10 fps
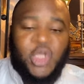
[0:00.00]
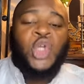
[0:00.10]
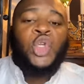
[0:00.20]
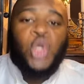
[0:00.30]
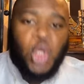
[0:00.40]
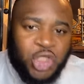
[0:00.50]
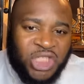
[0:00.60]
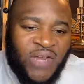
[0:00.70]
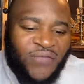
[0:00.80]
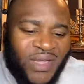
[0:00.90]
Le
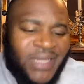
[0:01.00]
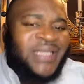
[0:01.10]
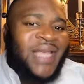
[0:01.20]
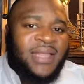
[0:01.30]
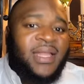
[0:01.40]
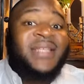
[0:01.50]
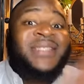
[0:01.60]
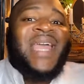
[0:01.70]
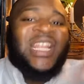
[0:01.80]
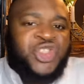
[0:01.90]
chiffre 7,
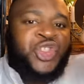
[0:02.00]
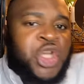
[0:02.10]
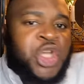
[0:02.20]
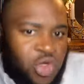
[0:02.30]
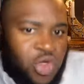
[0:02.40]
c'est Dieu